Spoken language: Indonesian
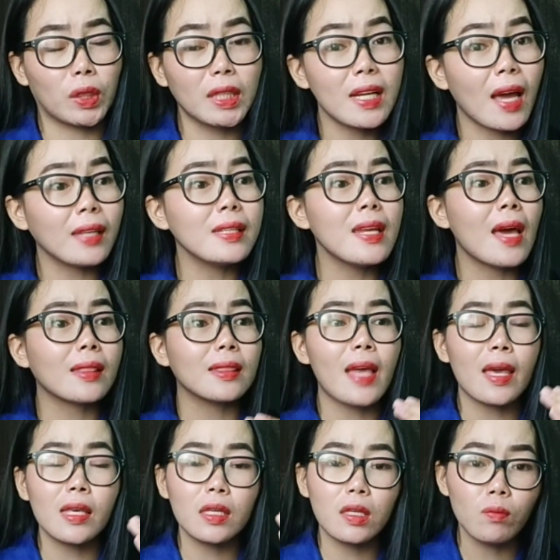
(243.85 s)
Dengan niat dia
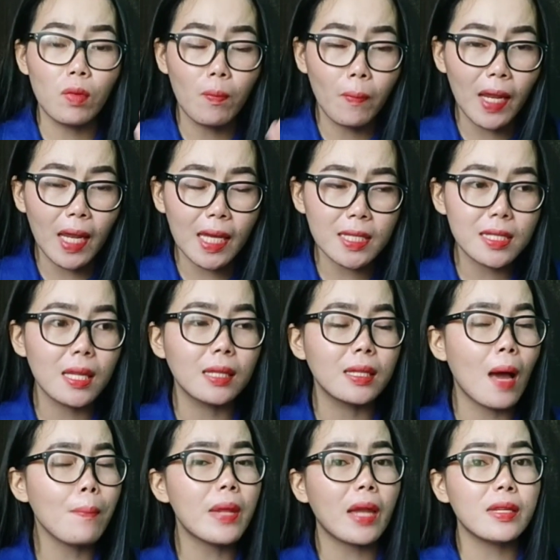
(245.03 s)
ingin membelas
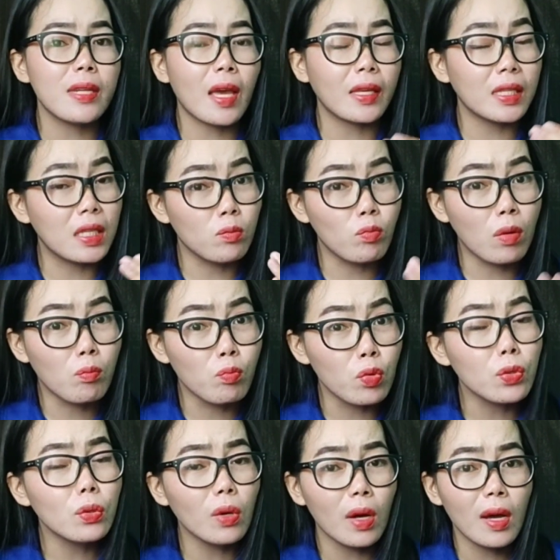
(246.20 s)
dendam dan dia ingin
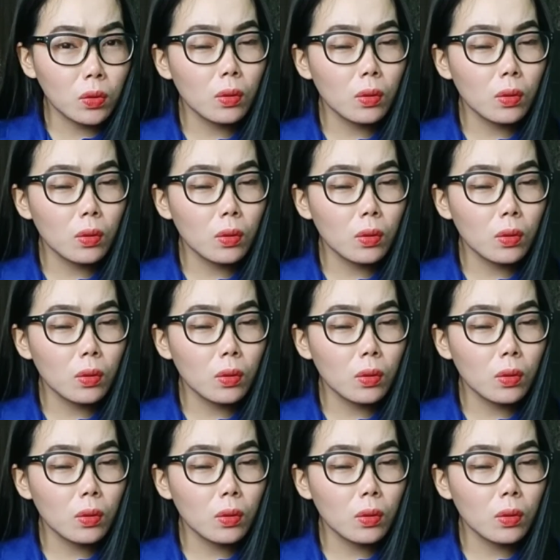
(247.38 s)
membunuh